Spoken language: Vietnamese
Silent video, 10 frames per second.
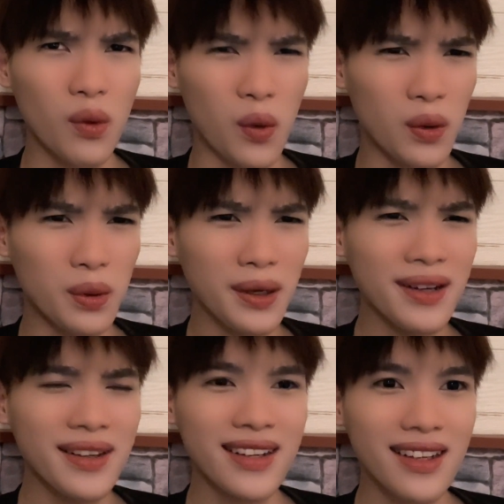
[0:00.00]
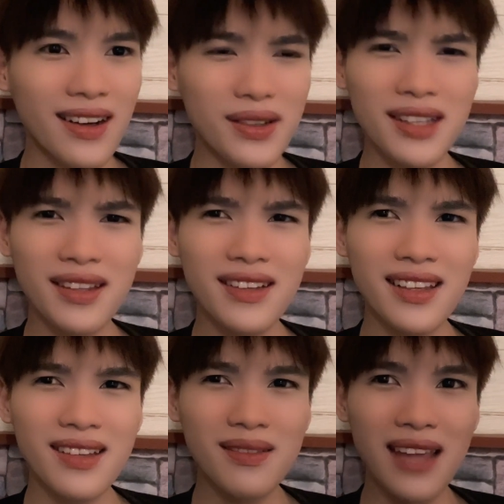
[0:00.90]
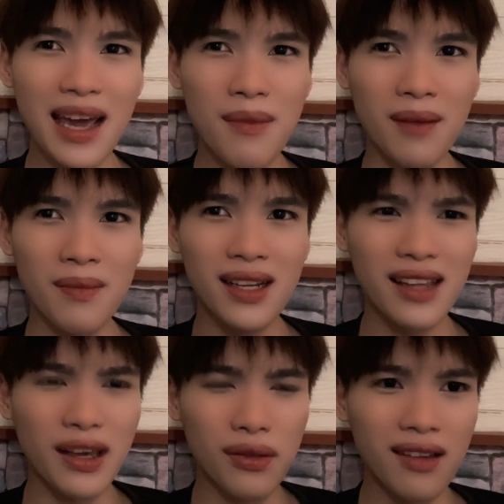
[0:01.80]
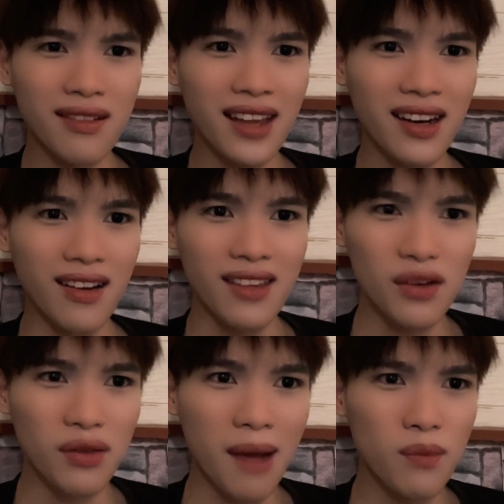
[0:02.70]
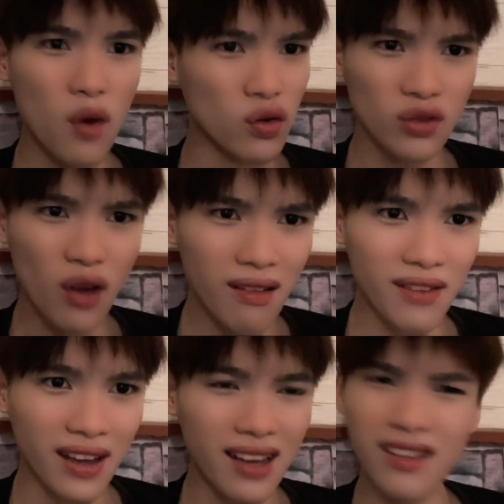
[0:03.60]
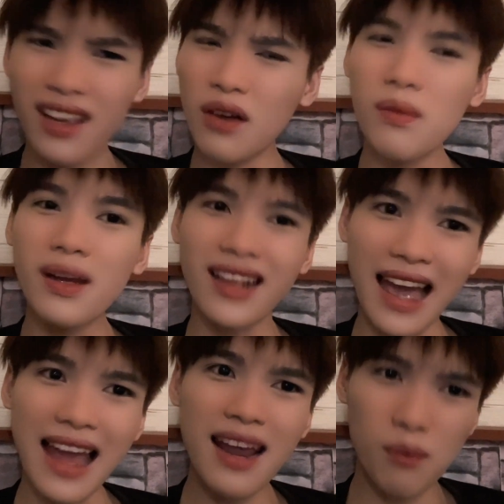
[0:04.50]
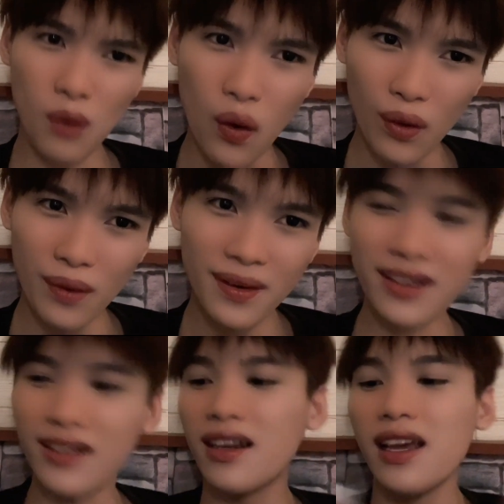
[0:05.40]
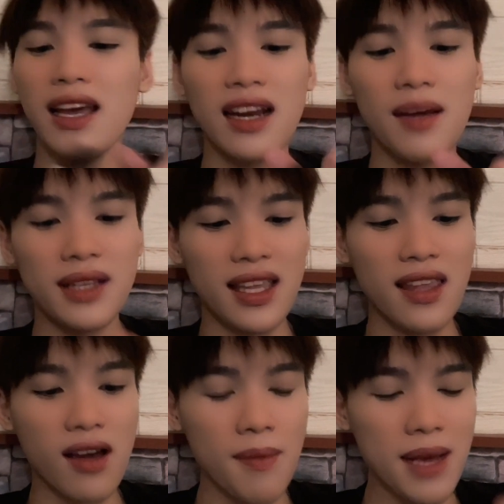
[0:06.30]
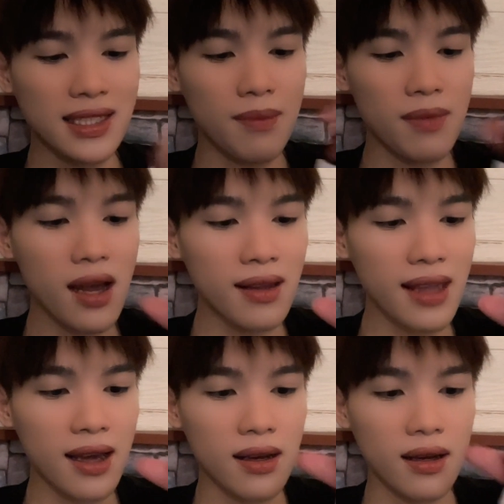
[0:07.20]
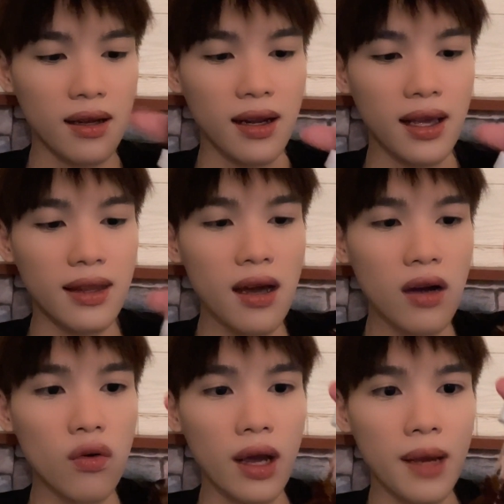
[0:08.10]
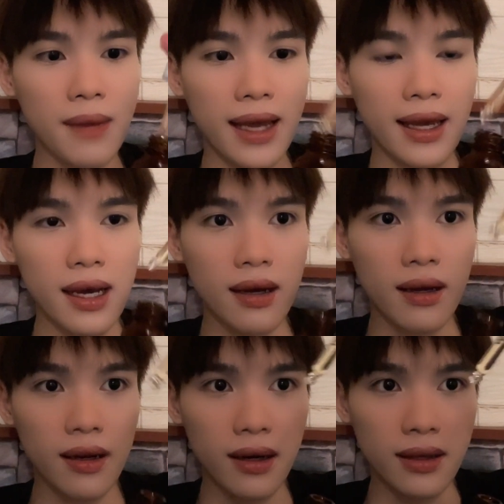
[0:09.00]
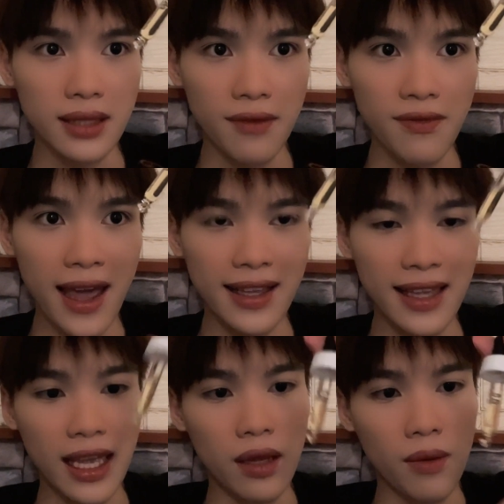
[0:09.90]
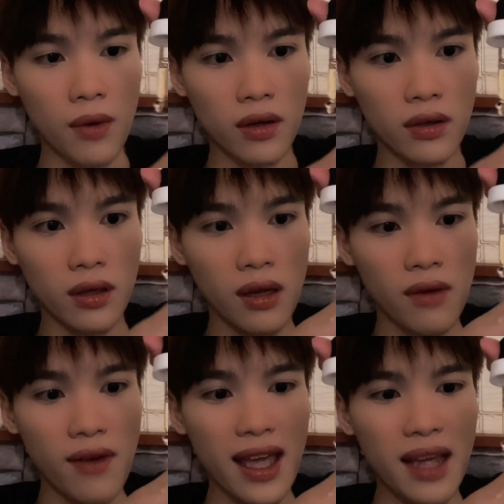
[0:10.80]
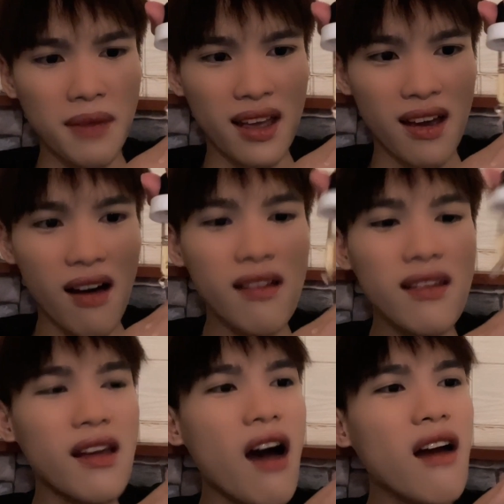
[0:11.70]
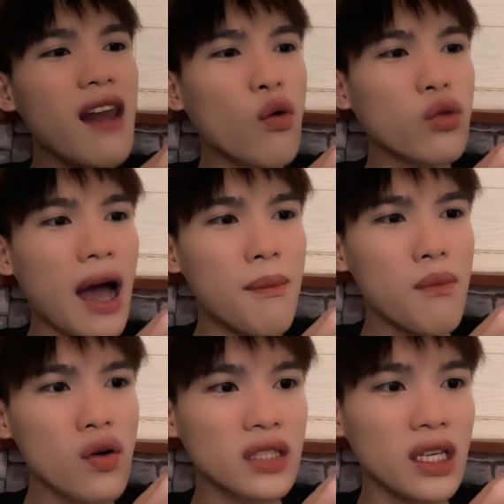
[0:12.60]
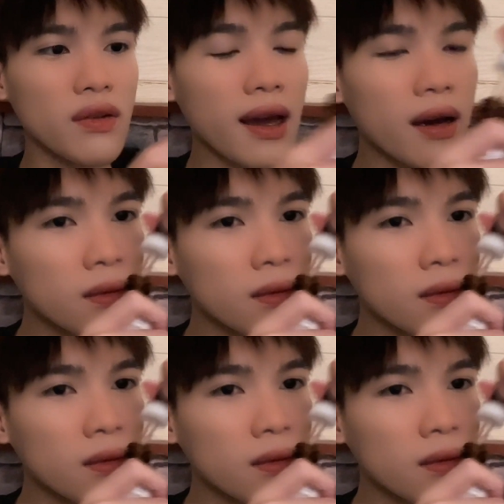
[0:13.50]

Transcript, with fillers: ủa ủa sao tự nhiên da mặt mình nhiều tự nhiên nó nhiều thâm đột xuất vậy á kiểu mình khá là buồn mọi người thì mình sẽ cho các bạn xem chất nha thì chất của em này á nó sẽ vàng nhẹ nha mọi người và em này hơi hơi lâu thấm một xíu nha